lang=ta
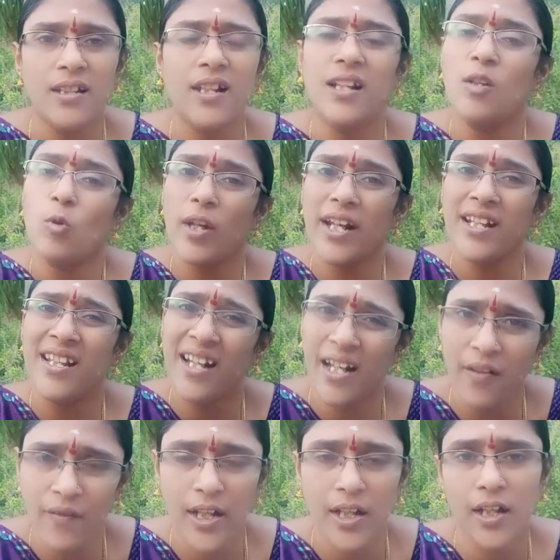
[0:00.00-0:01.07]
தன்னுடைய
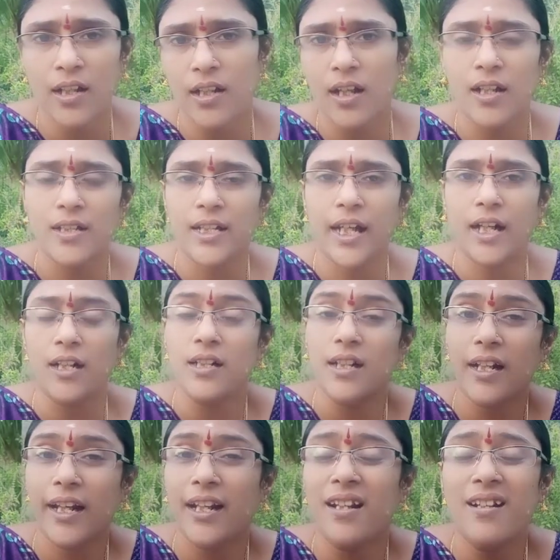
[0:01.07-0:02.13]
நிறைவேறாத ஆசைகள்
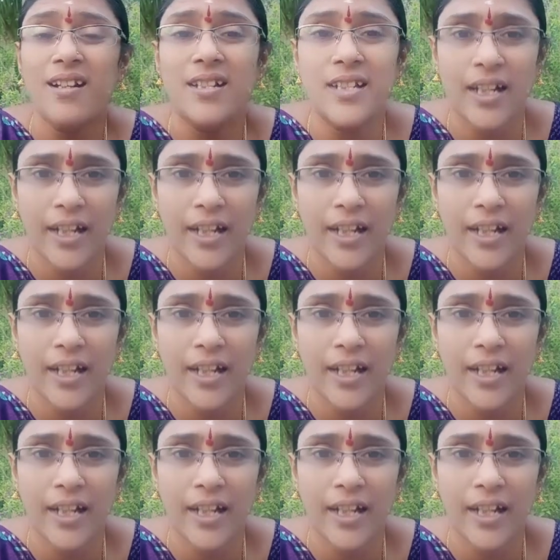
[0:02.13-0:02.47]
தான் என்னென்ன